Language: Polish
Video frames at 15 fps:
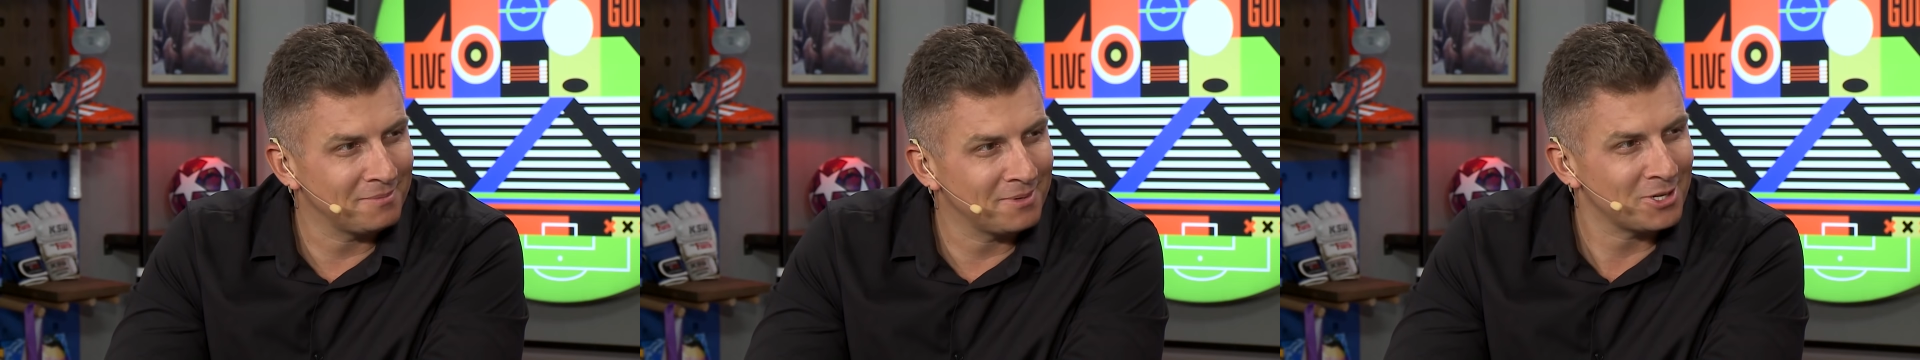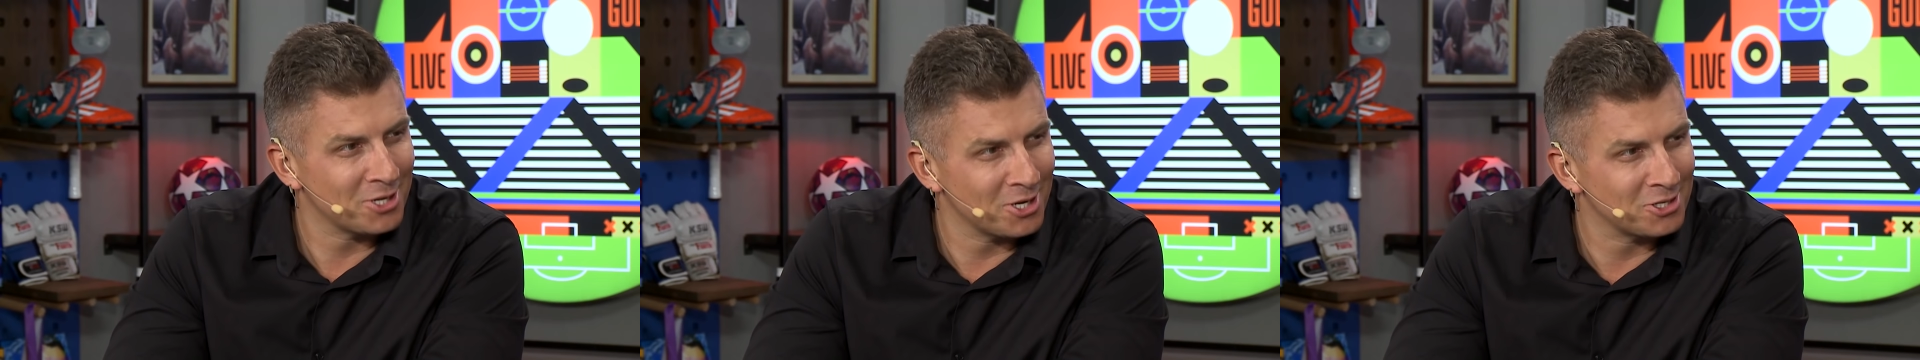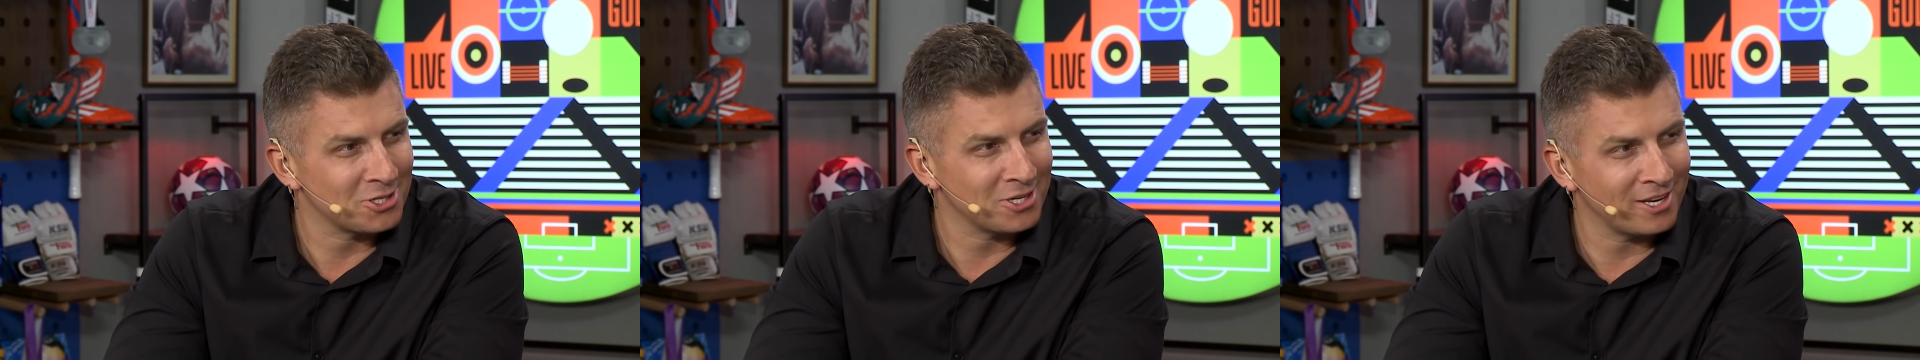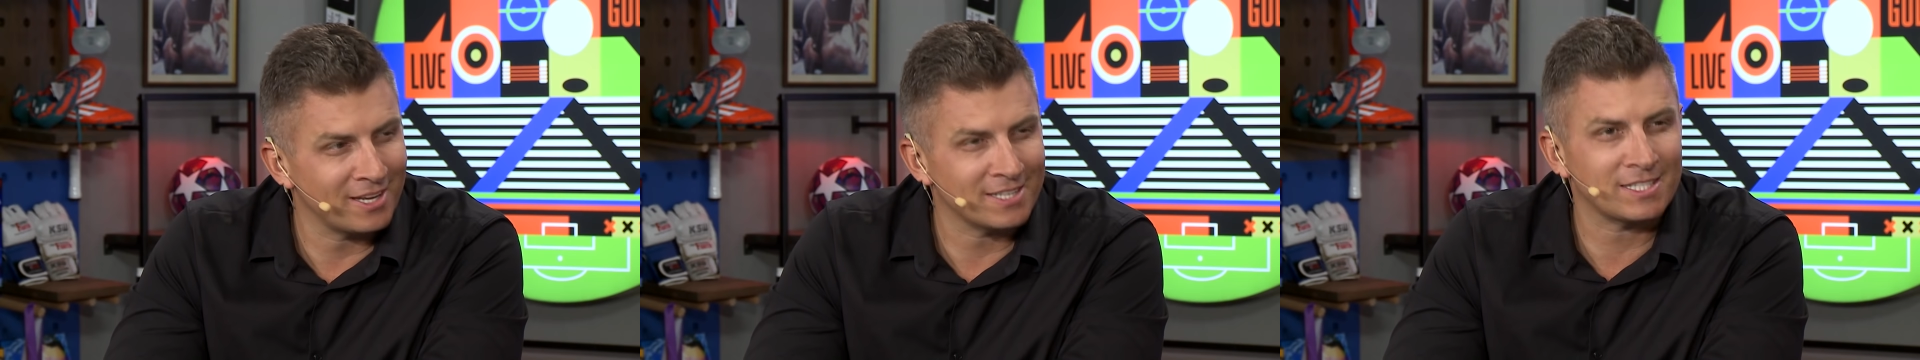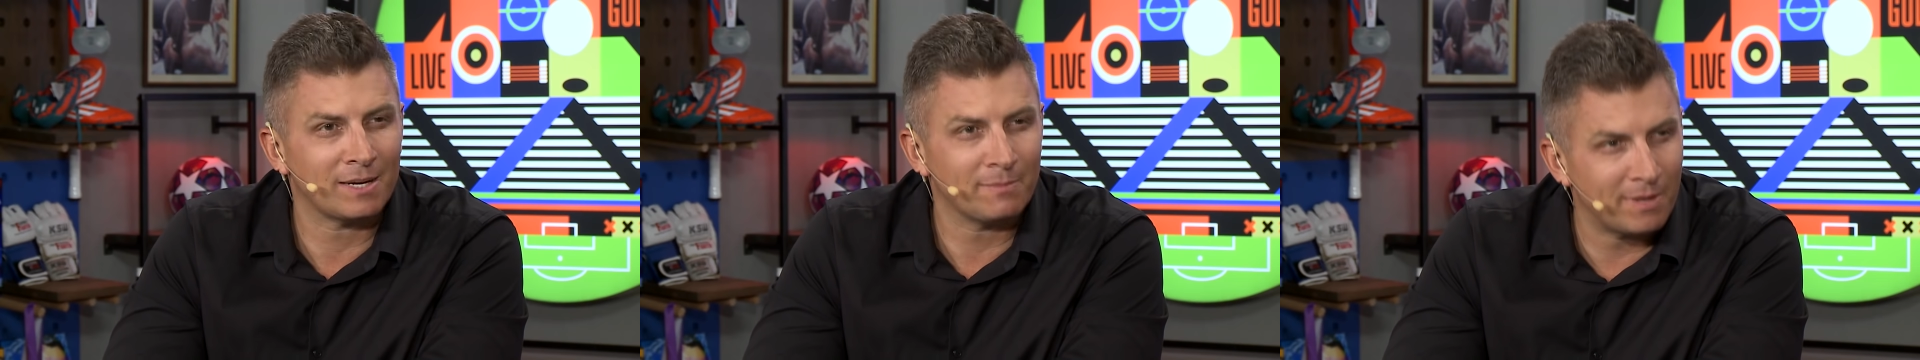miesięcznie,
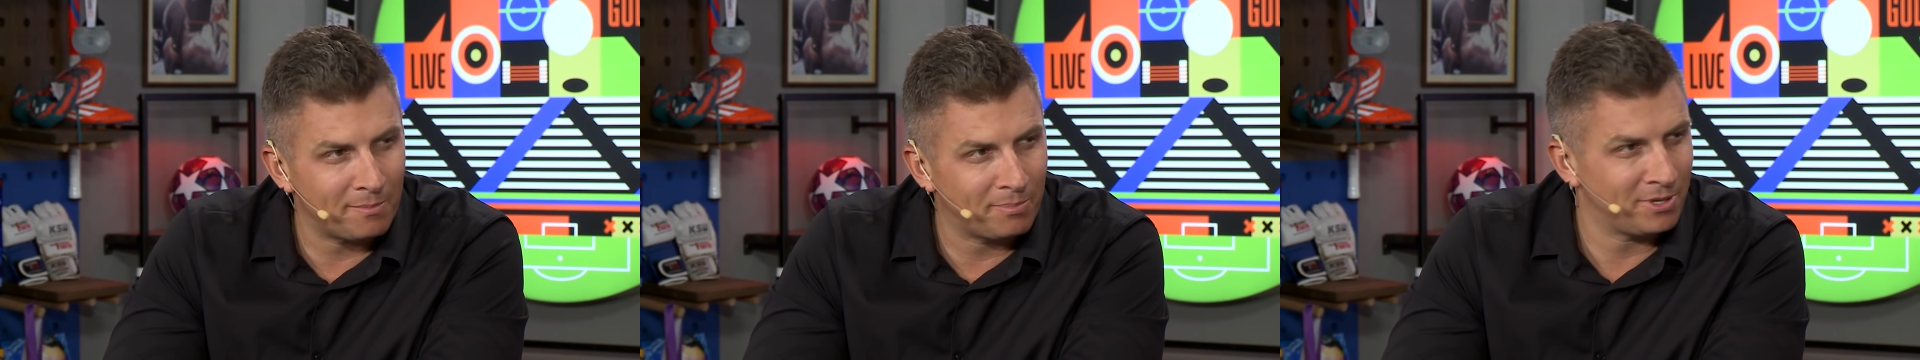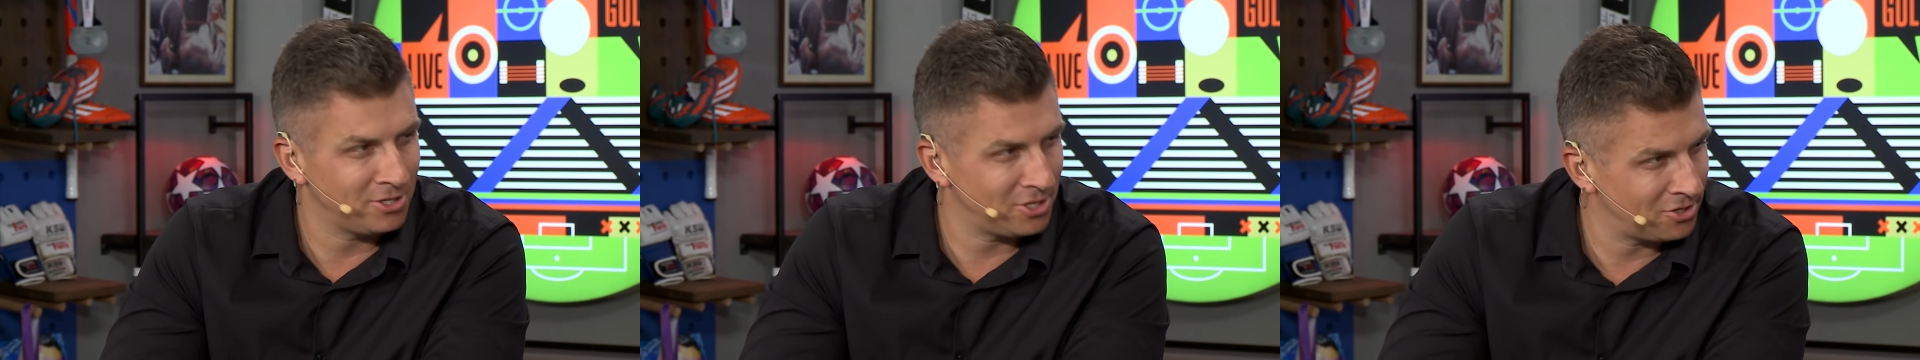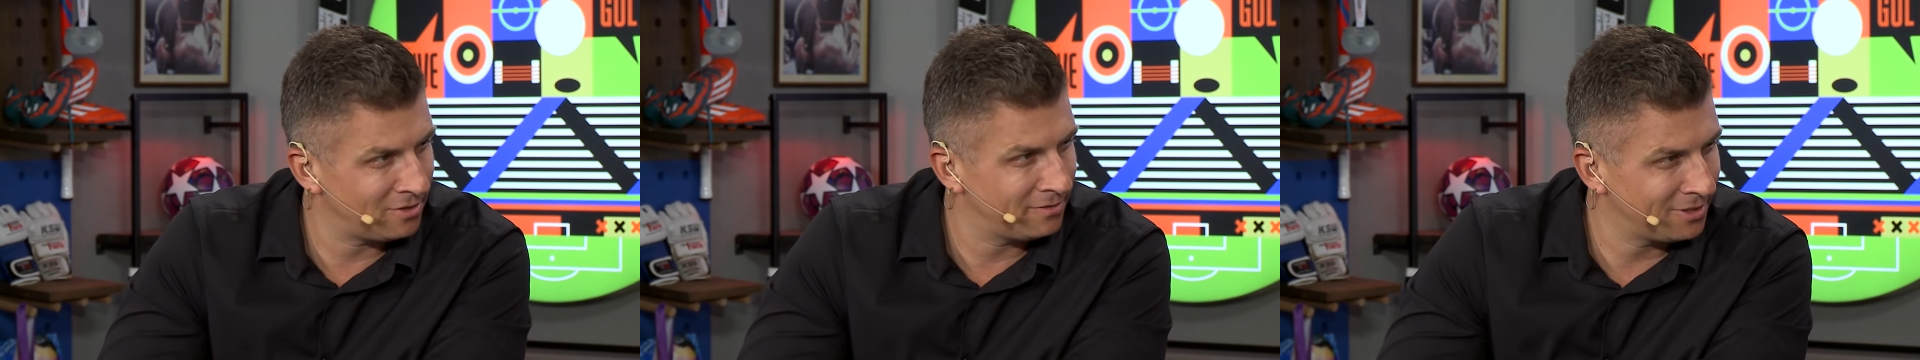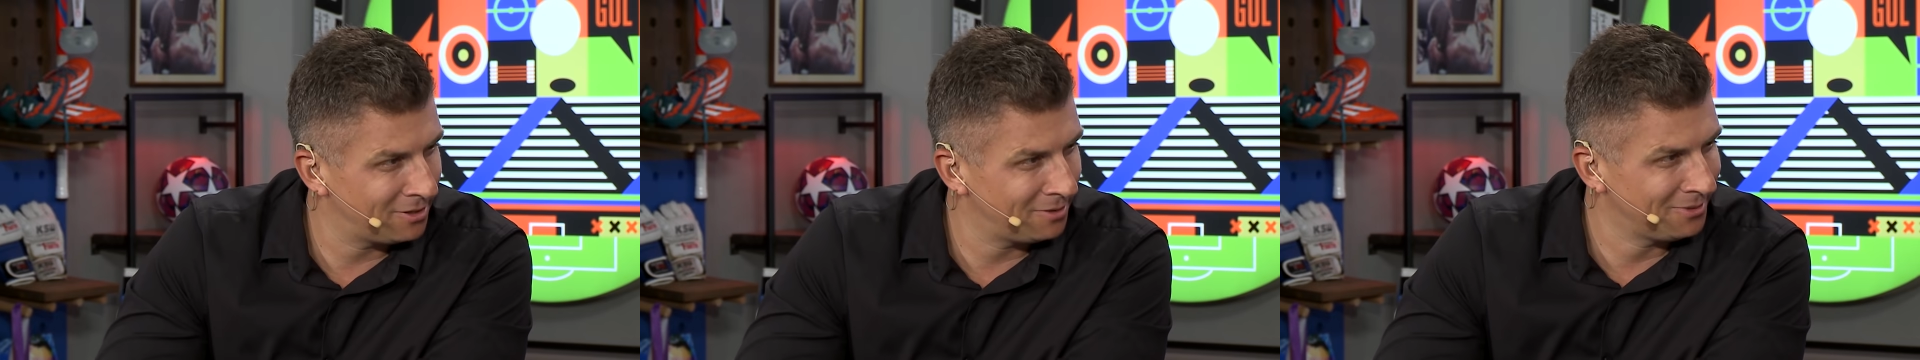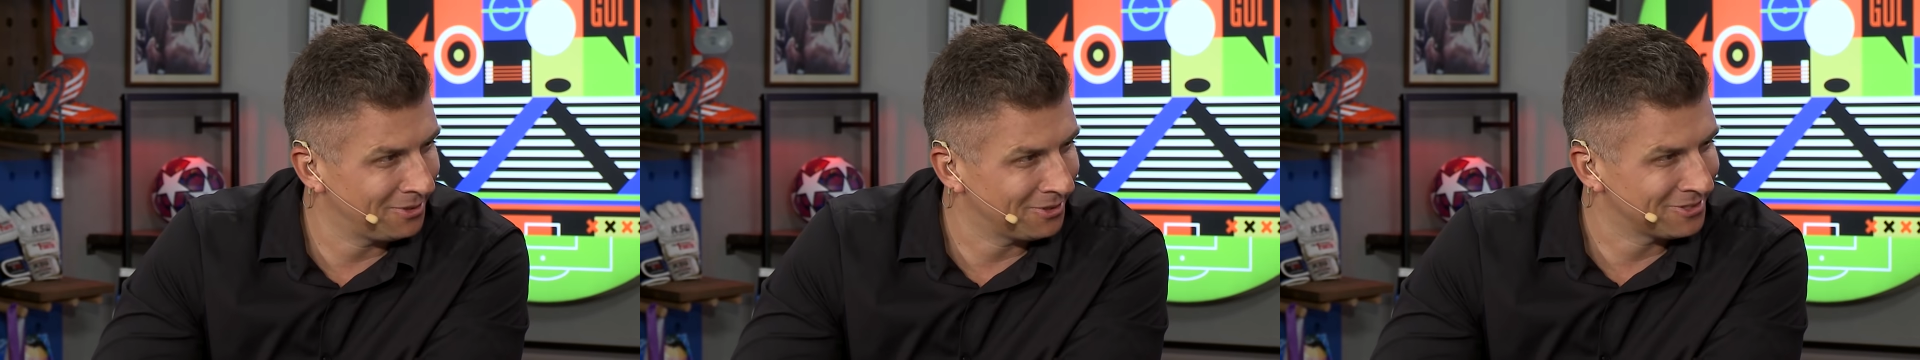ja zarabiałem 50 w
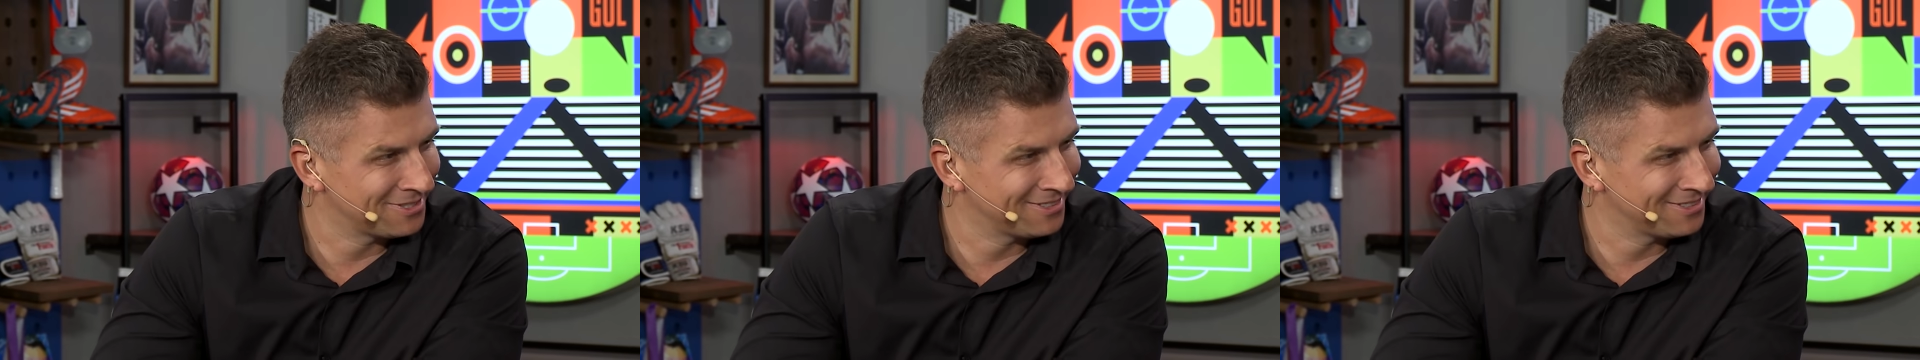jedną noc.